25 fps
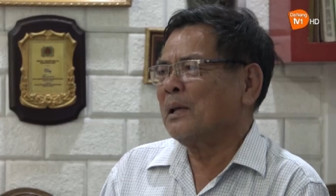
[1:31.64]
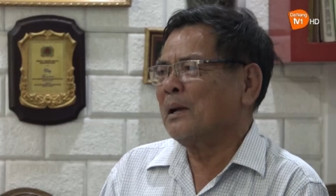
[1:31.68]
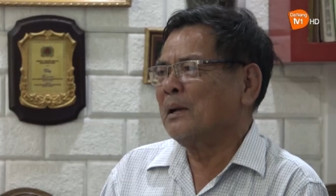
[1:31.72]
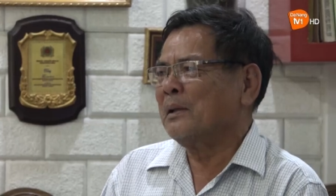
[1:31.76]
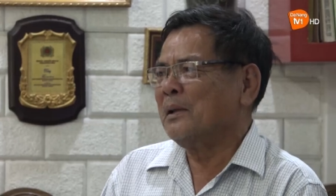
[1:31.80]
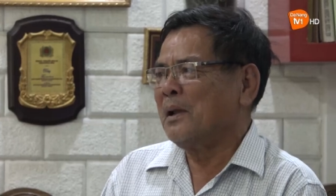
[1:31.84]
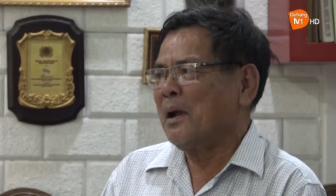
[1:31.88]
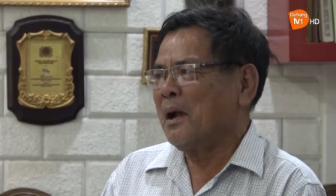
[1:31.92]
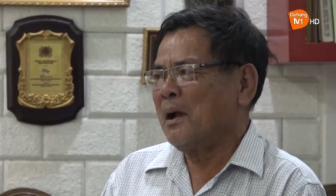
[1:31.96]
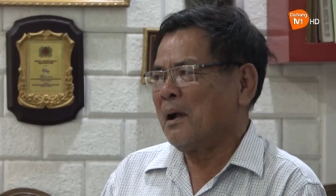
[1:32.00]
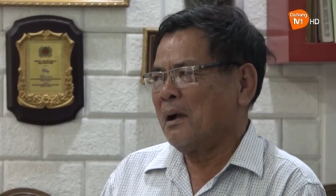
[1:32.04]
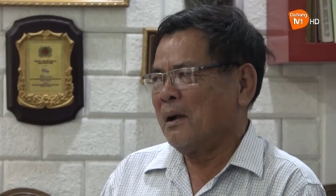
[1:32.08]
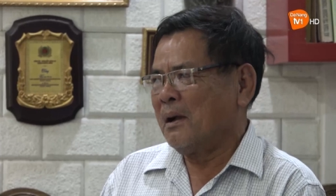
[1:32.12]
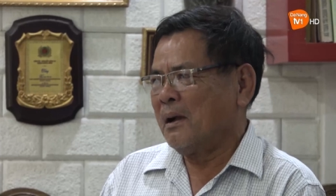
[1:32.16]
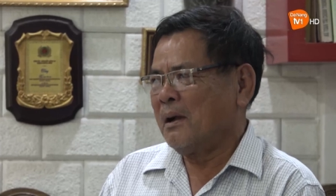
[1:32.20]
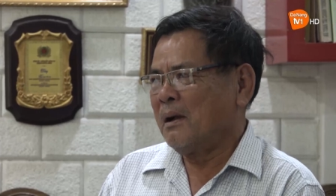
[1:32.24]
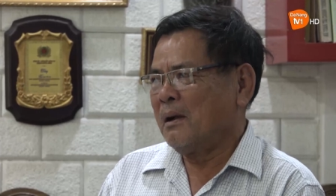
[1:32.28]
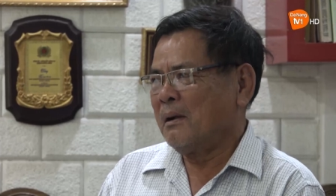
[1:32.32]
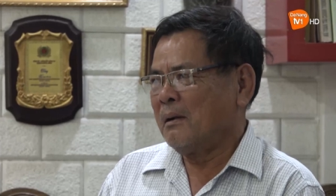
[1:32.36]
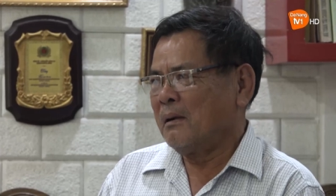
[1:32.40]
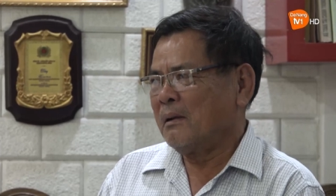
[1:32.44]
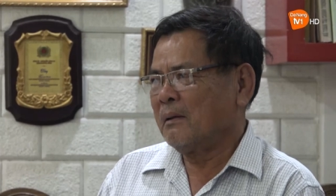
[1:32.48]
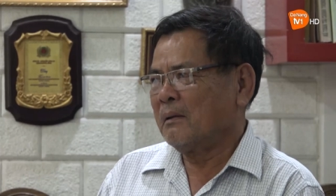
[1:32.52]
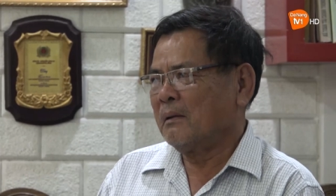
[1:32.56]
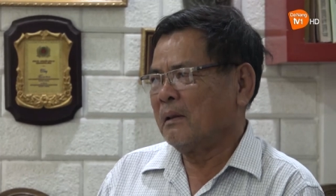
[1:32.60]
dân quận
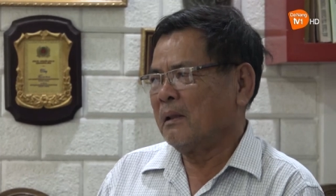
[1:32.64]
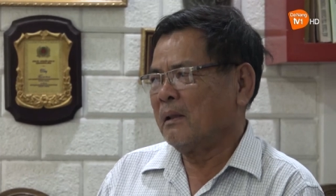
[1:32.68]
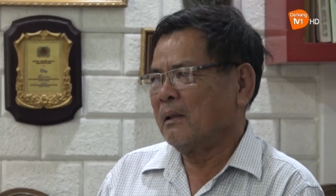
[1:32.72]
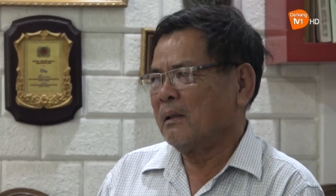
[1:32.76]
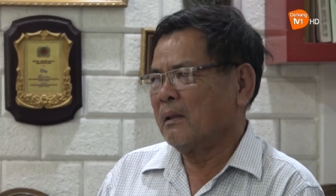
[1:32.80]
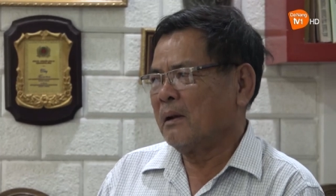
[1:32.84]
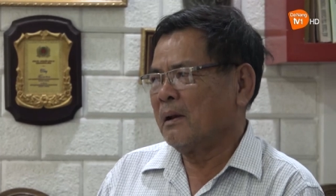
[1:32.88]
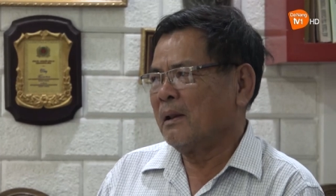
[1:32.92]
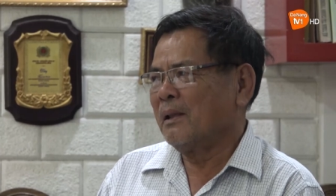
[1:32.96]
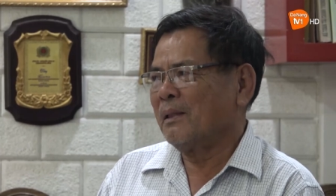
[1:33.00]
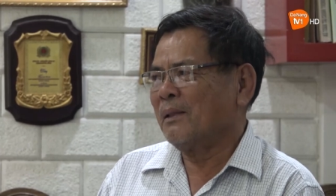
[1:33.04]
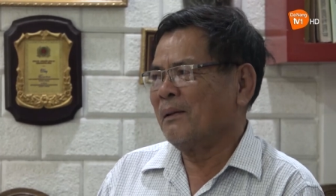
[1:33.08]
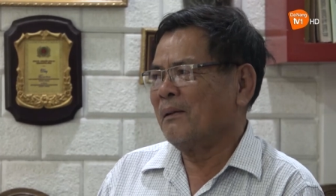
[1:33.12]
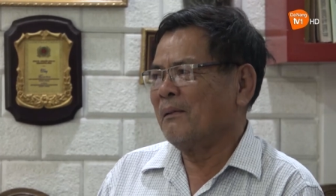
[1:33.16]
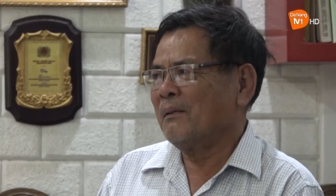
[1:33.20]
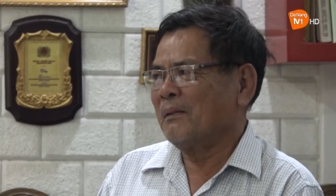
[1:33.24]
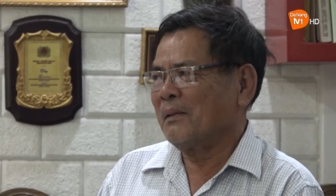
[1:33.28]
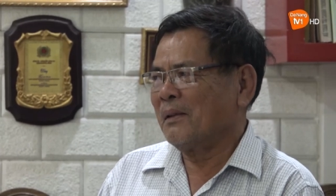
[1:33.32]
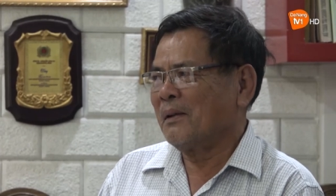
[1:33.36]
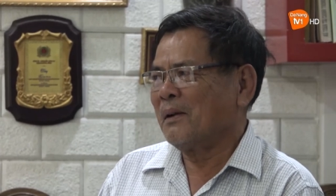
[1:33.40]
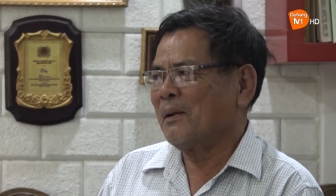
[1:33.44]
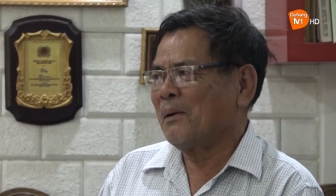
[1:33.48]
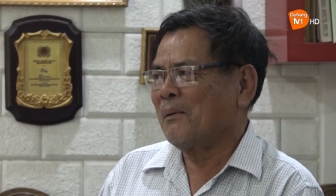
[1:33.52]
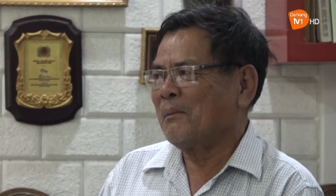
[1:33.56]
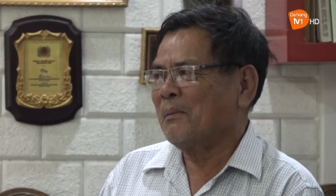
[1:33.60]
về tổ chức trao tặng
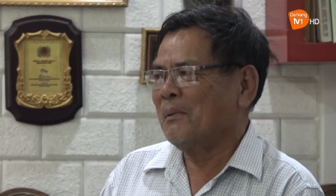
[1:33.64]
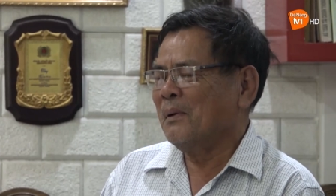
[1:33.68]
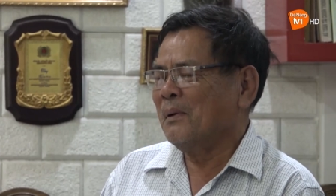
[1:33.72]
phương tiện